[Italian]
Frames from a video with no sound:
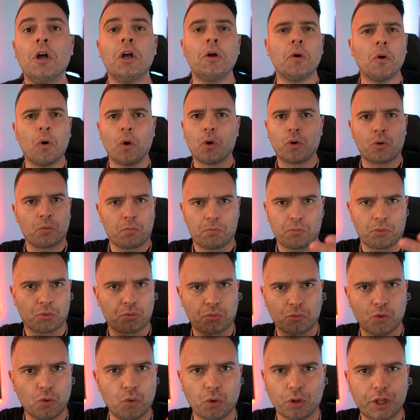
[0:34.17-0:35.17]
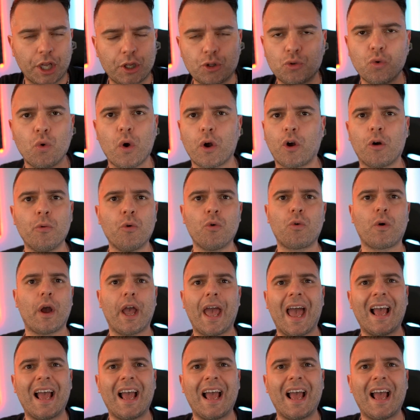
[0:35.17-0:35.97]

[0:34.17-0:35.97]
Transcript: o no, uno dei due comunque,